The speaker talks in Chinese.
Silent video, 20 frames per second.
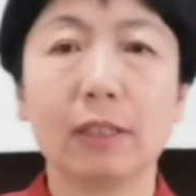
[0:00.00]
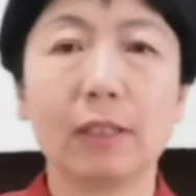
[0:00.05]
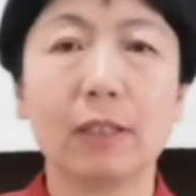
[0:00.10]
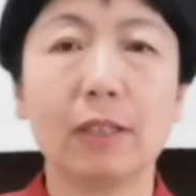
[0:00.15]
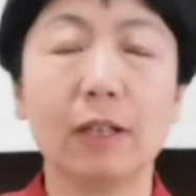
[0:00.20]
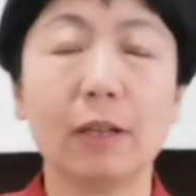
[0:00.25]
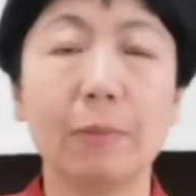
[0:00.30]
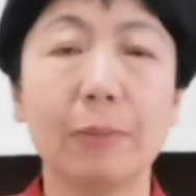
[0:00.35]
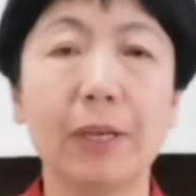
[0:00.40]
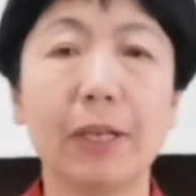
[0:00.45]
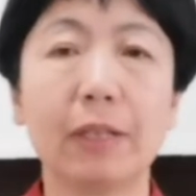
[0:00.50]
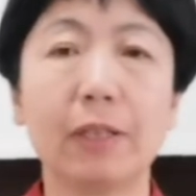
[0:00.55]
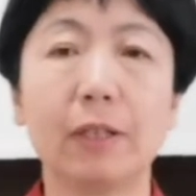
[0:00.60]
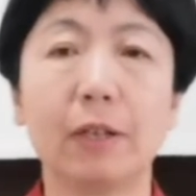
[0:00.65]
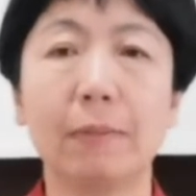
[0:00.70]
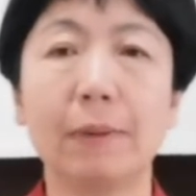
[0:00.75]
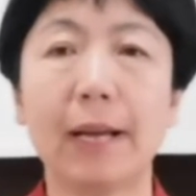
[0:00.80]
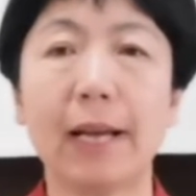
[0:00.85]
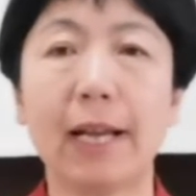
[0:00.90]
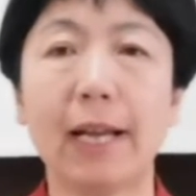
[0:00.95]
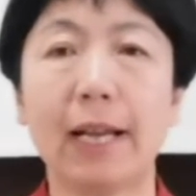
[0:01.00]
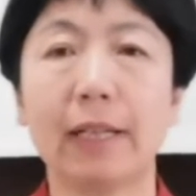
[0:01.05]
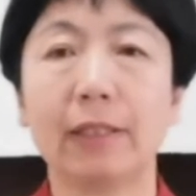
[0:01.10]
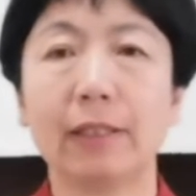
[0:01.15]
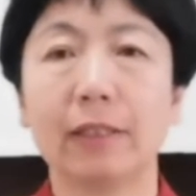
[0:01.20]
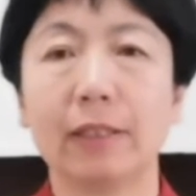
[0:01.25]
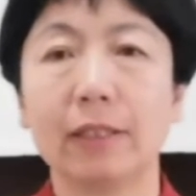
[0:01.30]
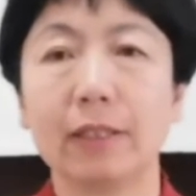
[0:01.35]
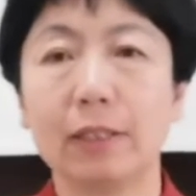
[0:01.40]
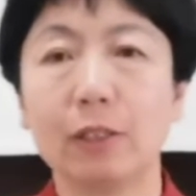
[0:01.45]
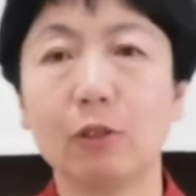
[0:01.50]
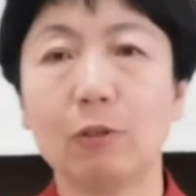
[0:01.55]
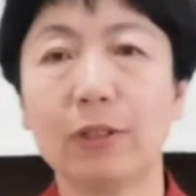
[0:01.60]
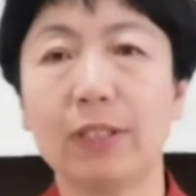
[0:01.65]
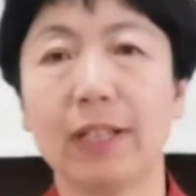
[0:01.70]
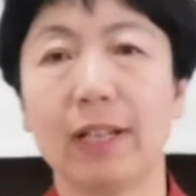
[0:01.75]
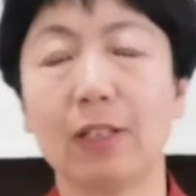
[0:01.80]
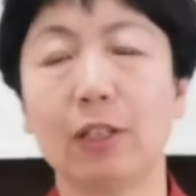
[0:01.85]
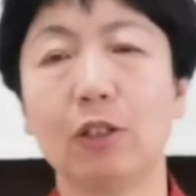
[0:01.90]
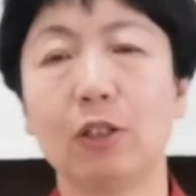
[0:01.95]
各门各派都
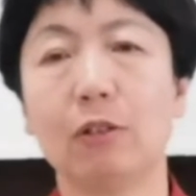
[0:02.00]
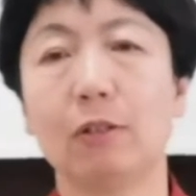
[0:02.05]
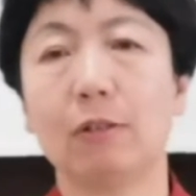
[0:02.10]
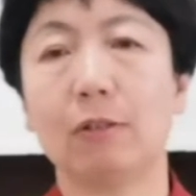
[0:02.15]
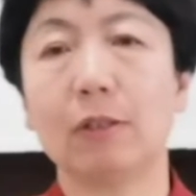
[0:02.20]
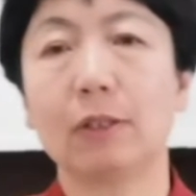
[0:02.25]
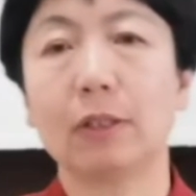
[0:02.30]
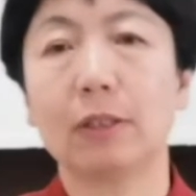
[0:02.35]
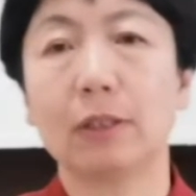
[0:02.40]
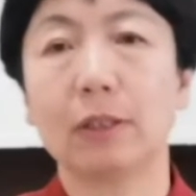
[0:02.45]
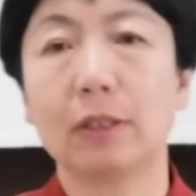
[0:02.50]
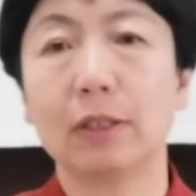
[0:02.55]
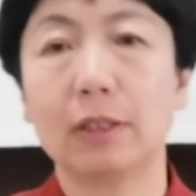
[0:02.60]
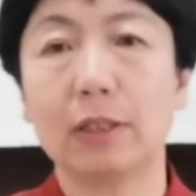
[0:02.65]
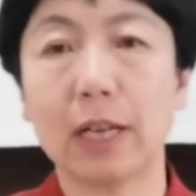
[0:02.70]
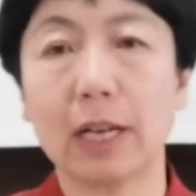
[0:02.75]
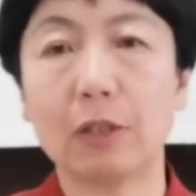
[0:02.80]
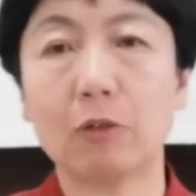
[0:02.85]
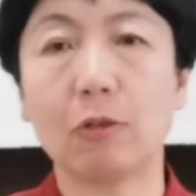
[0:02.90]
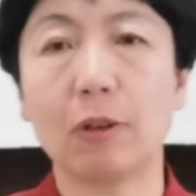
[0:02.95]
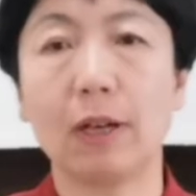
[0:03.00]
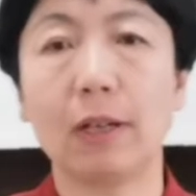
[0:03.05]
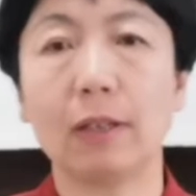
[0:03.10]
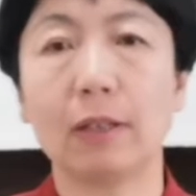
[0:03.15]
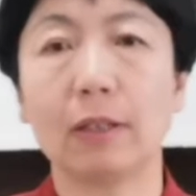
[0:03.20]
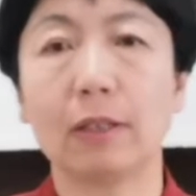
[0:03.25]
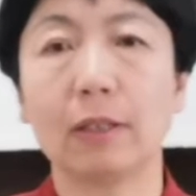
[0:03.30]
讲究站桩。